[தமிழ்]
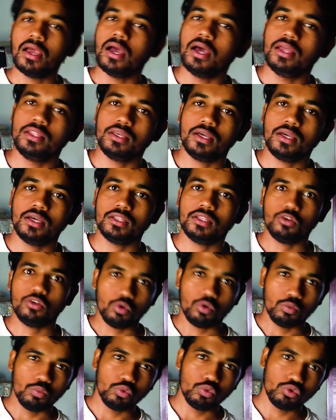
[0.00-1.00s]
அதுக்காக
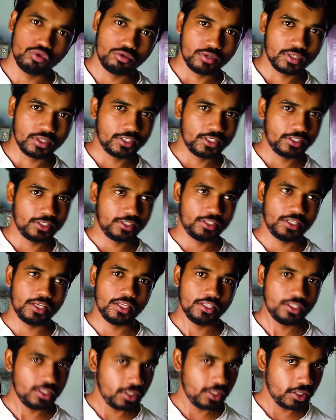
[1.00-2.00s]
தான் ஒரு மூணு ரூபா
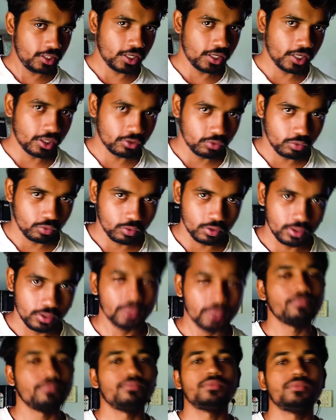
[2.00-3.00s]
கிட்டத்தட்ட வச்சுன்னு எனக்கு தோணுது